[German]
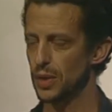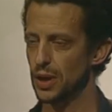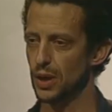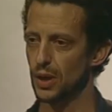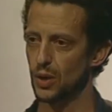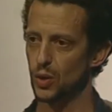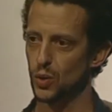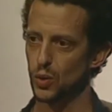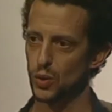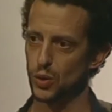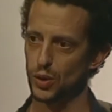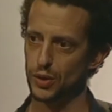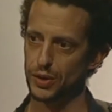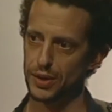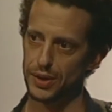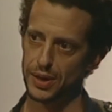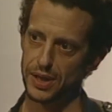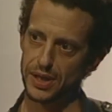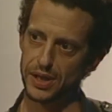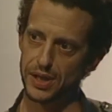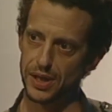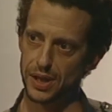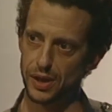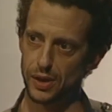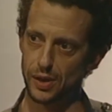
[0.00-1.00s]
Ich werde Ihnen
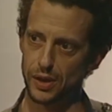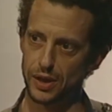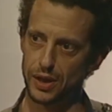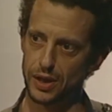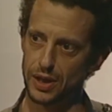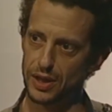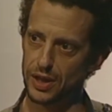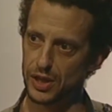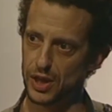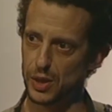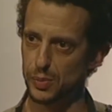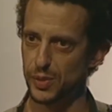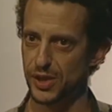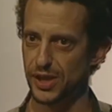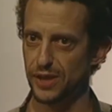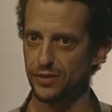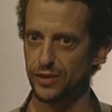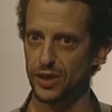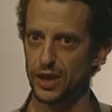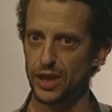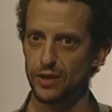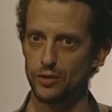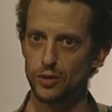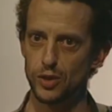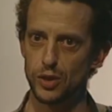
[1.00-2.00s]
die Dinge jetzt
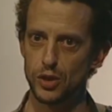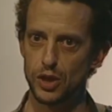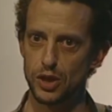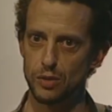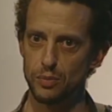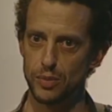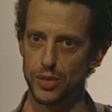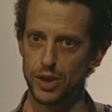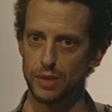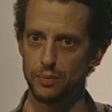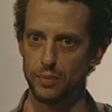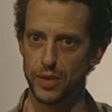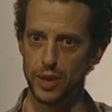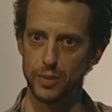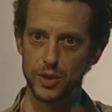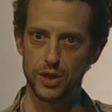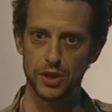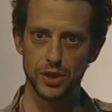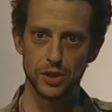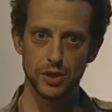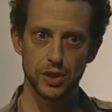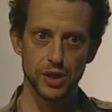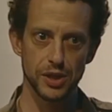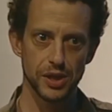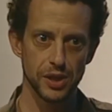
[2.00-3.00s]
nicht
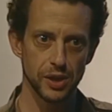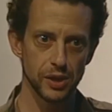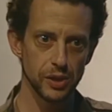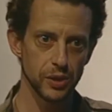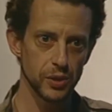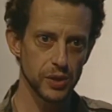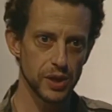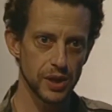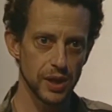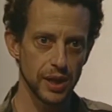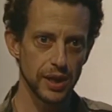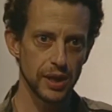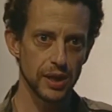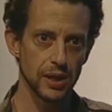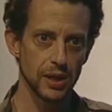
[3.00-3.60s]
chronologisch zeigen.